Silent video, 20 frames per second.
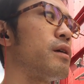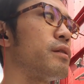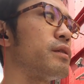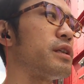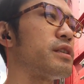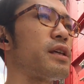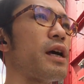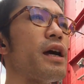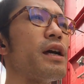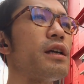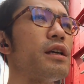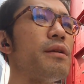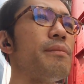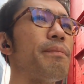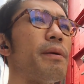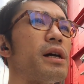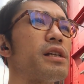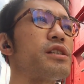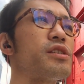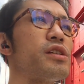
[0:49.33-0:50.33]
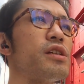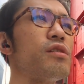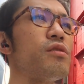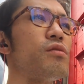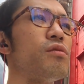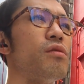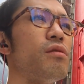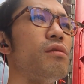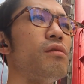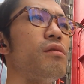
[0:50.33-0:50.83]
で最近
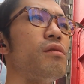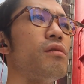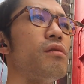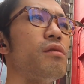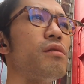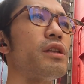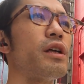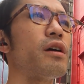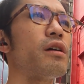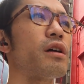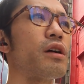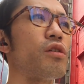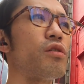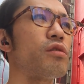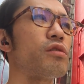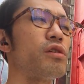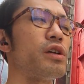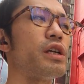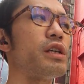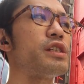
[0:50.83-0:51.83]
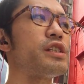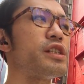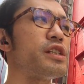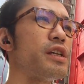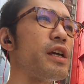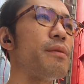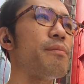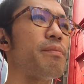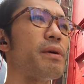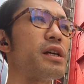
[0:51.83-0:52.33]
パチンコなんかよく1
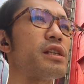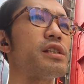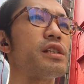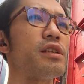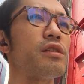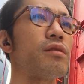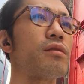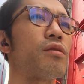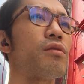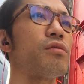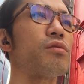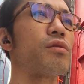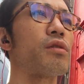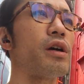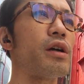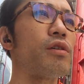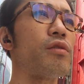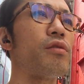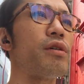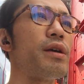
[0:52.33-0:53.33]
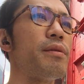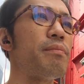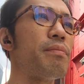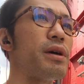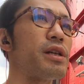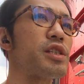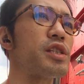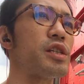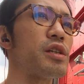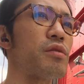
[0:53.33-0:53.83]
円パチンコとか4円
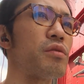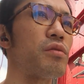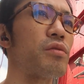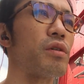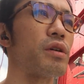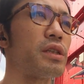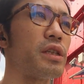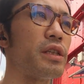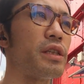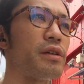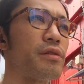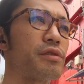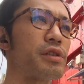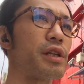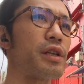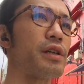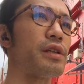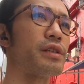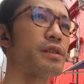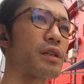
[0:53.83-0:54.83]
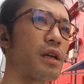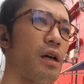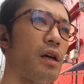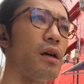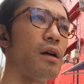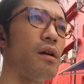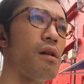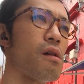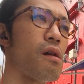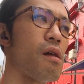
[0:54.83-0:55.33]
パチンコとか出てるじゃないですか